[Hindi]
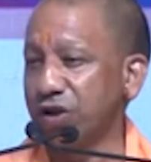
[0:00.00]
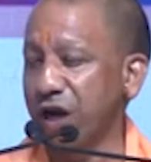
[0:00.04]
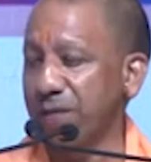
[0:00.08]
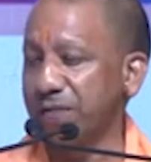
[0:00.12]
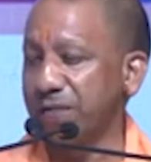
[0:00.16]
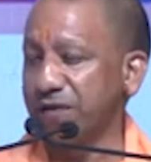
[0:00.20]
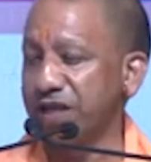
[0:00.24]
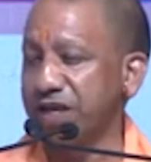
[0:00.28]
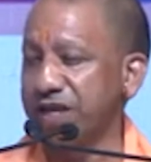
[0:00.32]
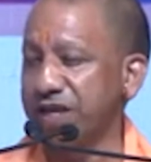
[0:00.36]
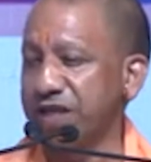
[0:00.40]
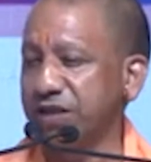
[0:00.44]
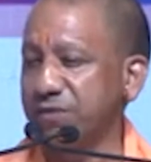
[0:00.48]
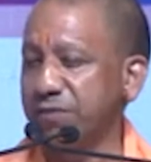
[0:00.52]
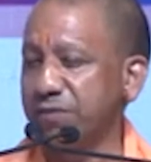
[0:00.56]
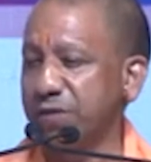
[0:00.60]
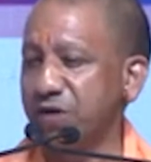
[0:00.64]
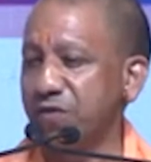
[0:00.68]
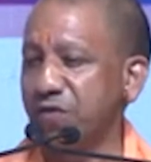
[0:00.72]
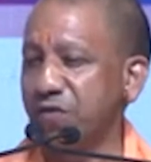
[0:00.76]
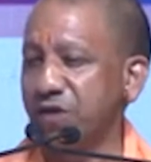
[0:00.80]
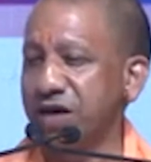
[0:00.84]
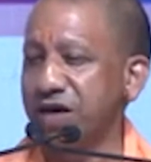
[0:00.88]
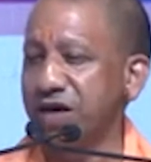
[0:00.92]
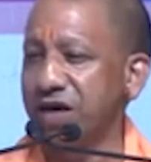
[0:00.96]
उत्तर प्रदेश
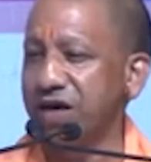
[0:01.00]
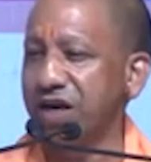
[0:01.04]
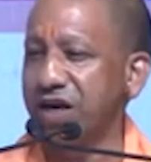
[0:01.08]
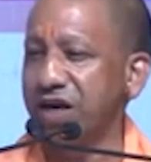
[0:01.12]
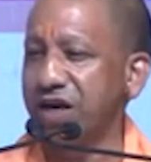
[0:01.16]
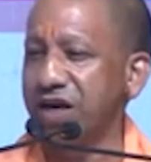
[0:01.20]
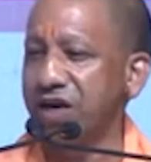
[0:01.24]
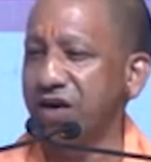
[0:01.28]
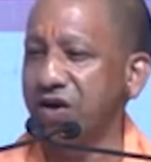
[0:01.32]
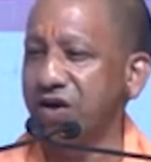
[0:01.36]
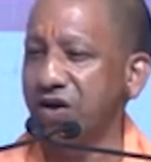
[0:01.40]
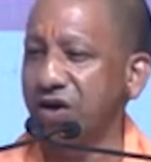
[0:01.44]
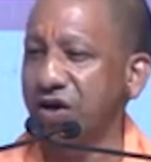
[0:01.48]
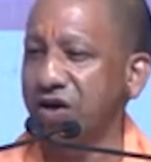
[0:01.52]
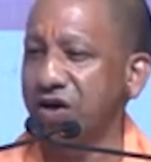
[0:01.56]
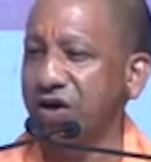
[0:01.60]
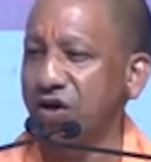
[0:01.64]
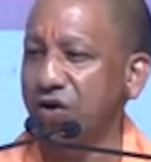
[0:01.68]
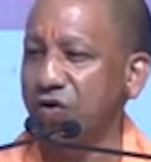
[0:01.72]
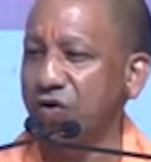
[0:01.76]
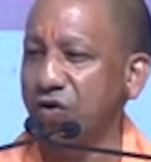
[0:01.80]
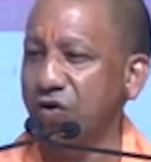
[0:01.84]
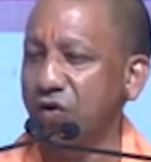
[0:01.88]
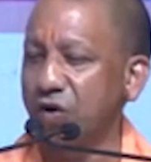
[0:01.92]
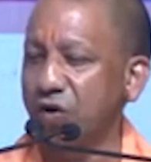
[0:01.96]
भी 1 ट्रिलियन डॉलर
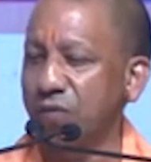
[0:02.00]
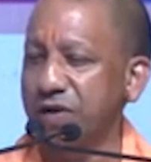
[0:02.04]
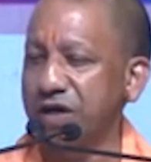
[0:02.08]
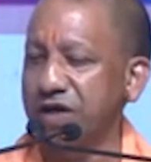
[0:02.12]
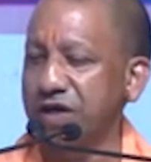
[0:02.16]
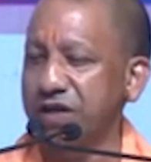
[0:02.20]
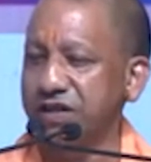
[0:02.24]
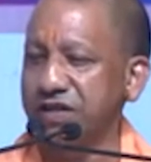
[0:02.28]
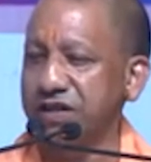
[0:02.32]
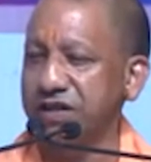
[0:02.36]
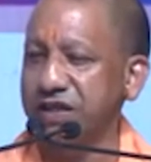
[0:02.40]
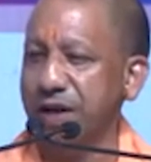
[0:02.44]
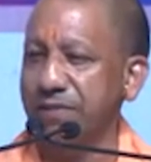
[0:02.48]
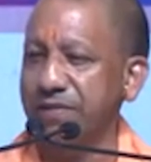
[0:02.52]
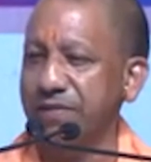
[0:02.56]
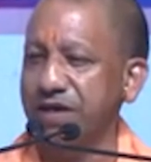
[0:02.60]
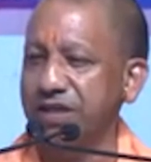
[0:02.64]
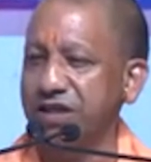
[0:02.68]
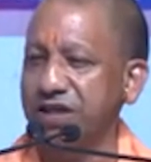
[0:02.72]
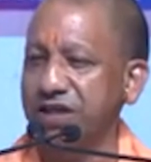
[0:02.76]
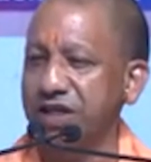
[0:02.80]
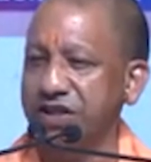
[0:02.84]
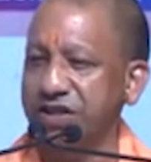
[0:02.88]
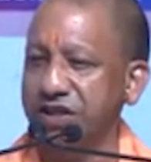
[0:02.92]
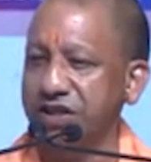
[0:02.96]
की इकोनॉमी की दिशा
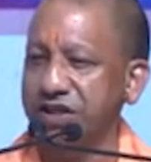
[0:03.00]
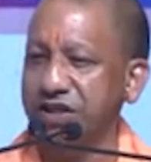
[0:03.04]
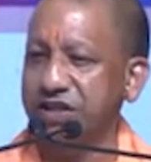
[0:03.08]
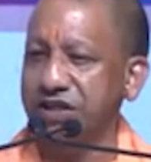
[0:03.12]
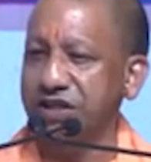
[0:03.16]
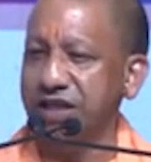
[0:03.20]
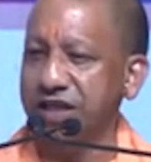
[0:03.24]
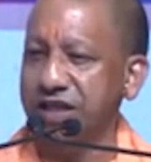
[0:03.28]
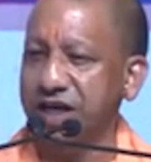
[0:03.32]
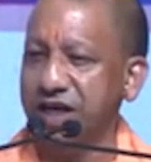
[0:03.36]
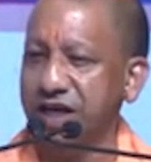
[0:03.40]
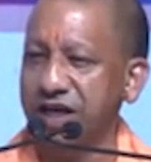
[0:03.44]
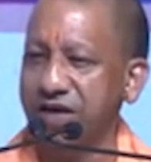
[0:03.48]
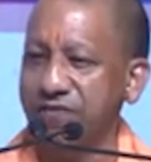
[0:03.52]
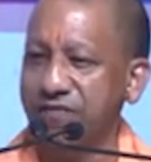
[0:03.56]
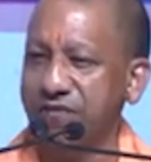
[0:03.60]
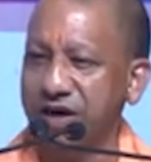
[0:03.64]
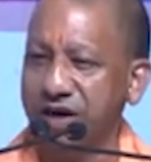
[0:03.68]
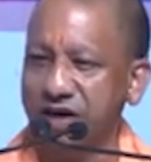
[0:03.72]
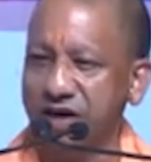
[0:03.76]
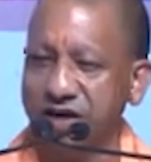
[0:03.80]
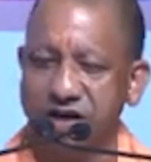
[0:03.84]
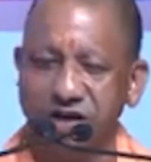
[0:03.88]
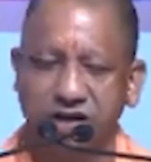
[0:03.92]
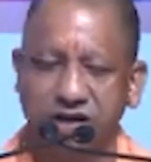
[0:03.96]
में तेजी के साथ आगे
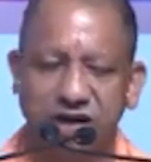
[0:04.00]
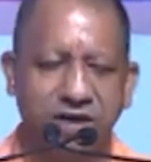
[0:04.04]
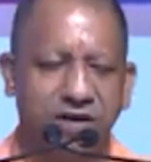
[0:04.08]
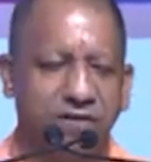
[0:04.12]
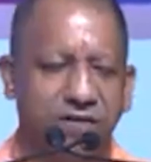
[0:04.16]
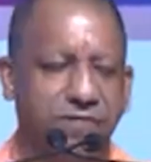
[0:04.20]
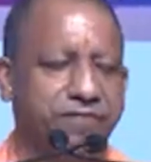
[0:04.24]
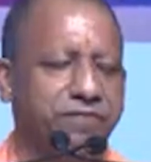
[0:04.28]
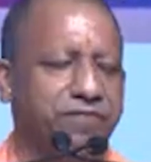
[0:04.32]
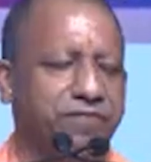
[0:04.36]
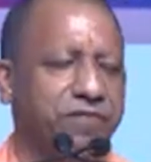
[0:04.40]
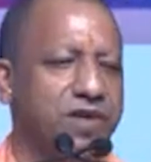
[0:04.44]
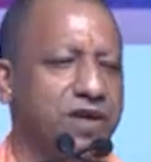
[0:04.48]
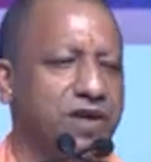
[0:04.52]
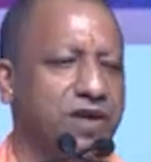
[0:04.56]
बढ़ करके